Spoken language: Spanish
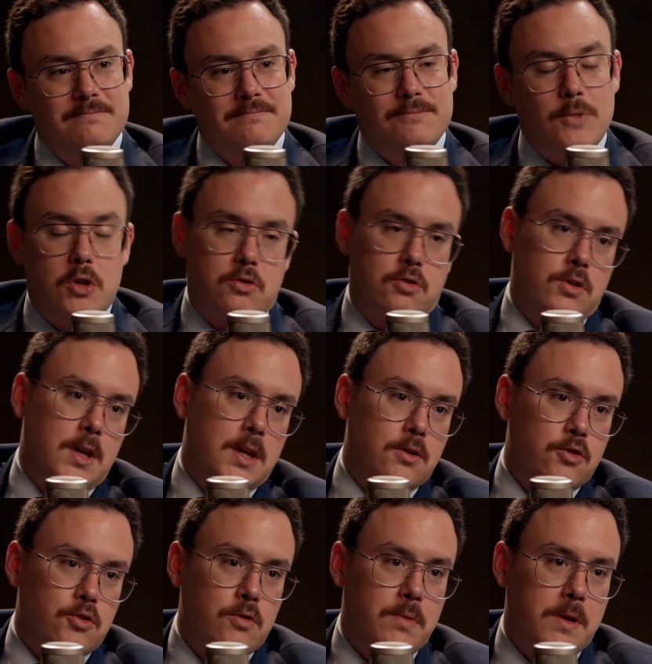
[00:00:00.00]
Bueno, eso ya
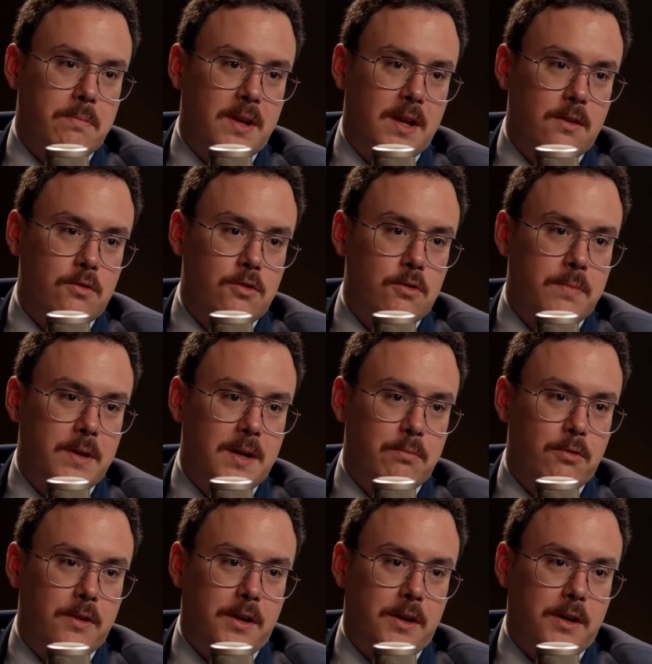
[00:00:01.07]
no estoy preparado yo para poder